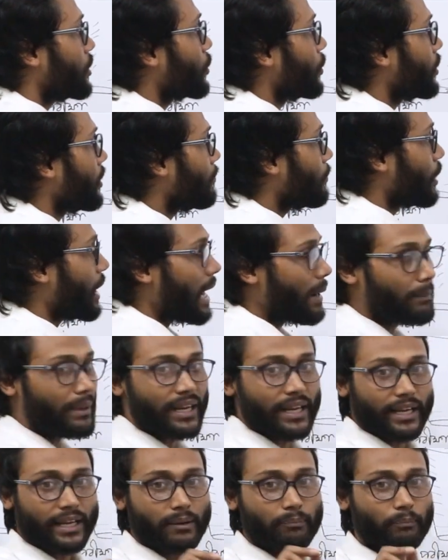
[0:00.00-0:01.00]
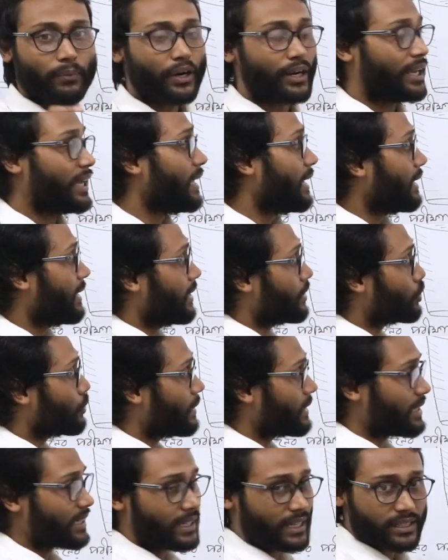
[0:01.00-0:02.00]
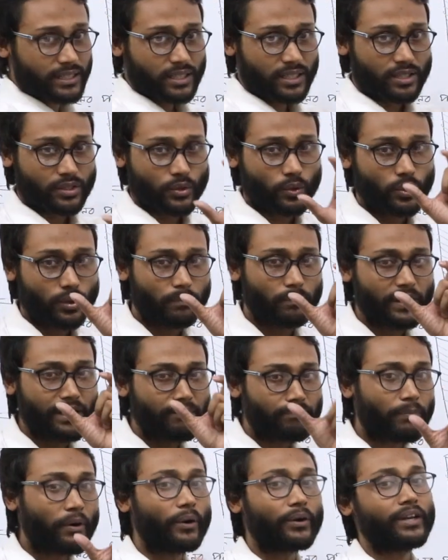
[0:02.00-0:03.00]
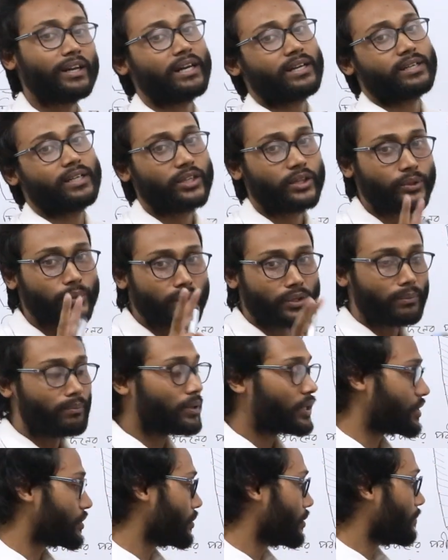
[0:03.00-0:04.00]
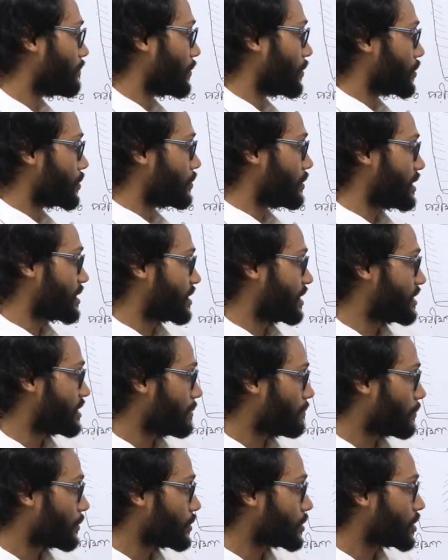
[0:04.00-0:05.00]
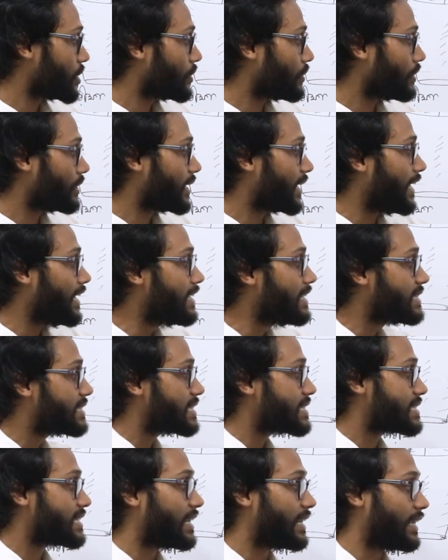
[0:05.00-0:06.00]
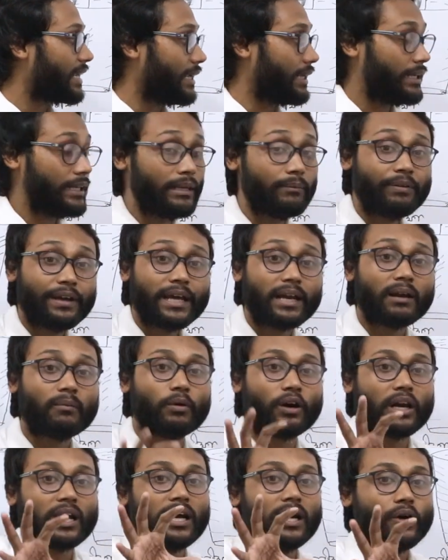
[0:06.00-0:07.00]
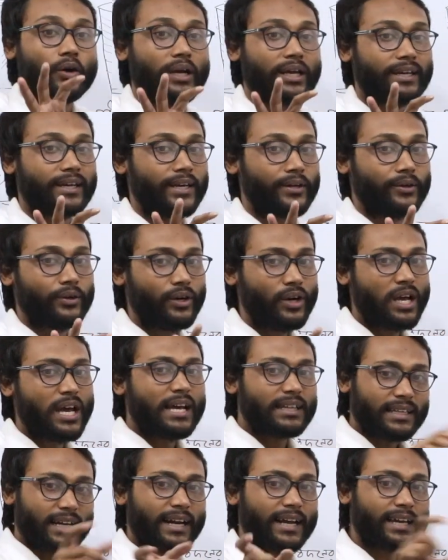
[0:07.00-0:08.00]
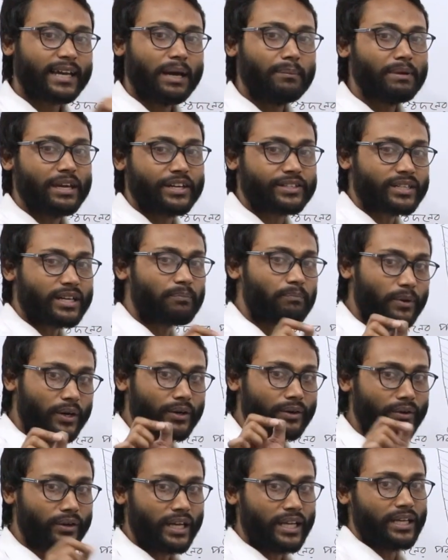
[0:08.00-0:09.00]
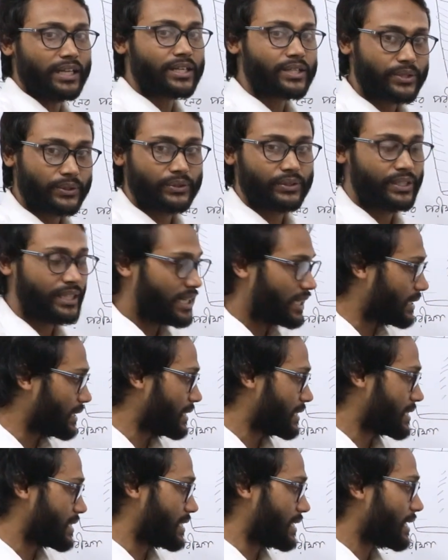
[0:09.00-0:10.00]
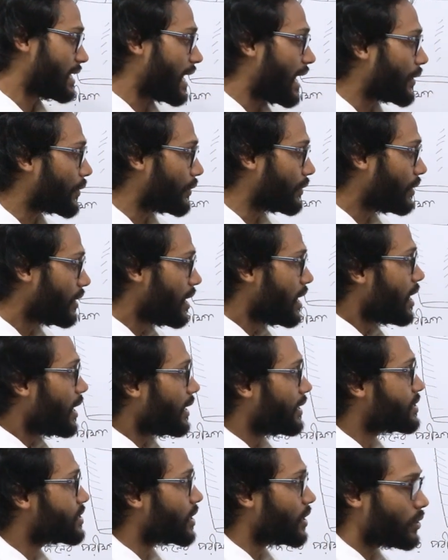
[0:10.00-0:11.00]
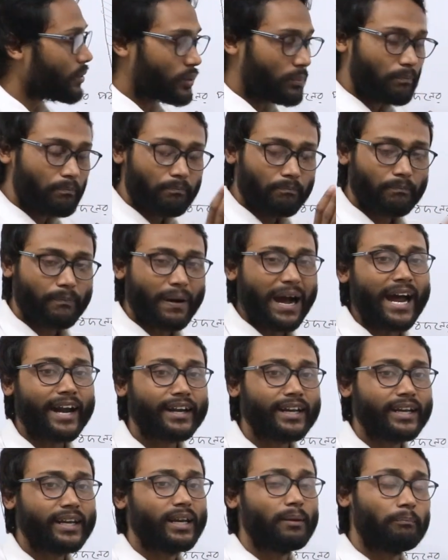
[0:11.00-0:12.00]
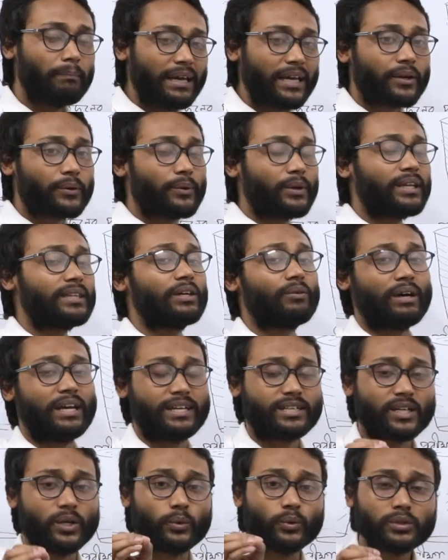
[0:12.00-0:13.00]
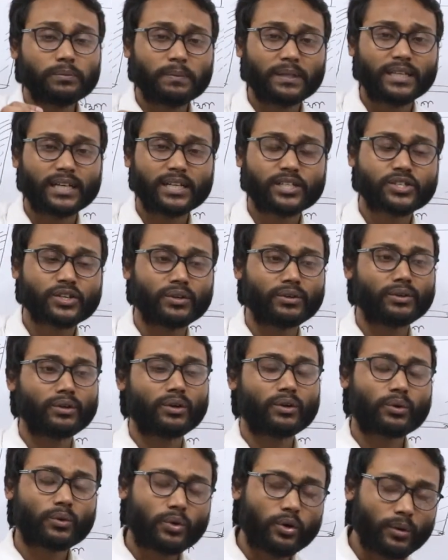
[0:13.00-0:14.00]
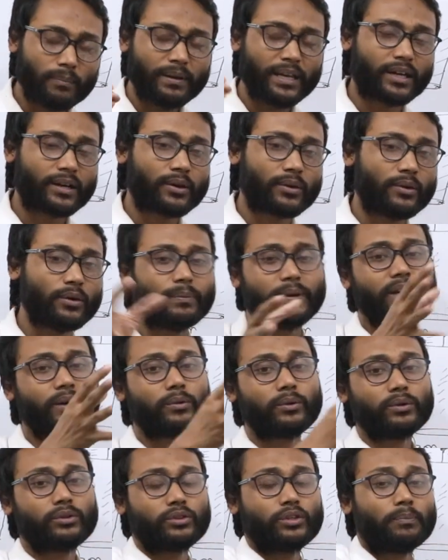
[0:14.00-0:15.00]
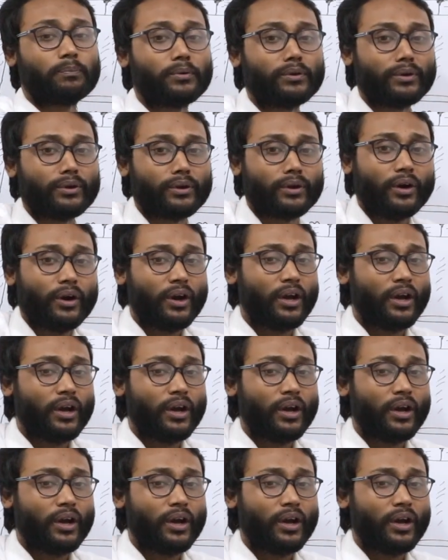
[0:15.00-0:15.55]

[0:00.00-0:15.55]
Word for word: দুই নম্বর আমি এরপরে তোমাদেরকে একটা খুব ইম্পর্টেন্ট একটা দুই নম্বরের জন্য প্রশ্ন আসে যে প্রসেদনকে নিসেসারি ইভিল বলা হয় কেন তার আগে আমি এটার বর্ণনায় একটু দিয়ে দিচ্ছি কারণ এই যে পানি বের করে দেওয়া এটা উদ্ভিদের জন্য খুবই খুবই গুরুত্বপূর্ণ